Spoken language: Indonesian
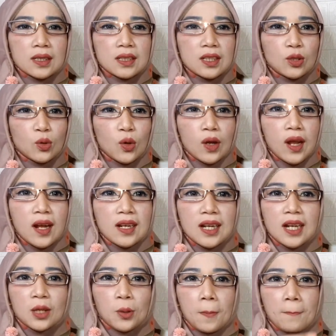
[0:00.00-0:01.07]
gitu dan
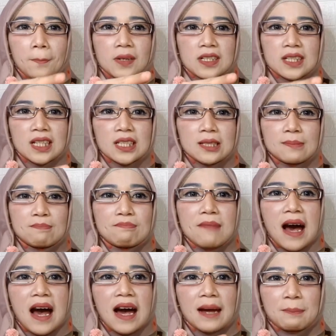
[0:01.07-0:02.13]
ini tuh persis
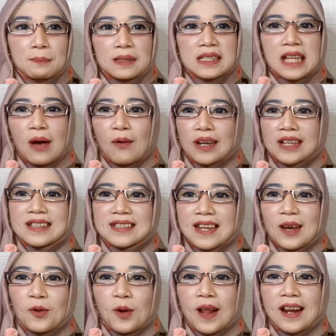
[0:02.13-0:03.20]
banget pesawatnya
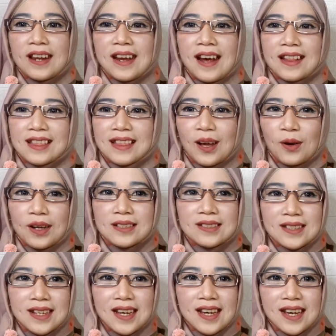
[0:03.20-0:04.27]
yang gue lihat tau gak
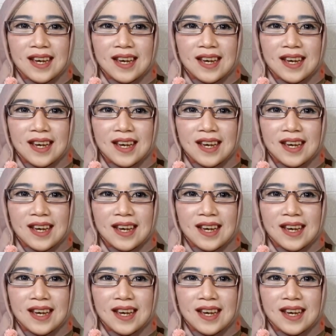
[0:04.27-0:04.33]
sih